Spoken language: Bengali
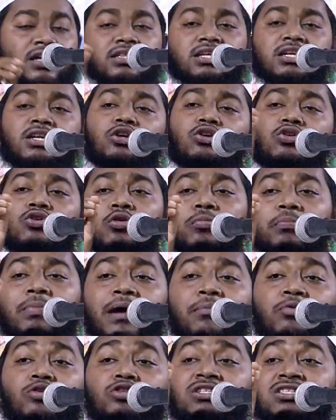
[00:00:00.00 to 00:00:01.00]
তিনি কোনো
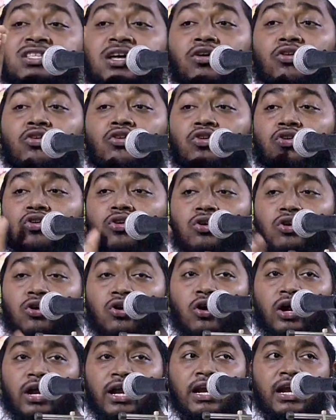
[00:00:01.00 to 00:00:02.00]
ব্যবস্থাও গ্রহণ
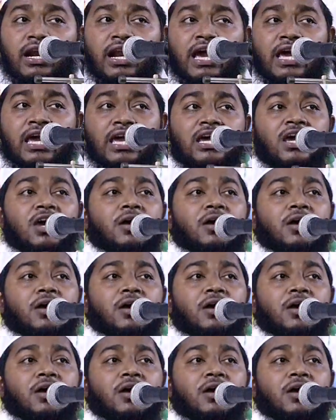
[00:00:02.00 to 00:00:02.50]
করেন নাই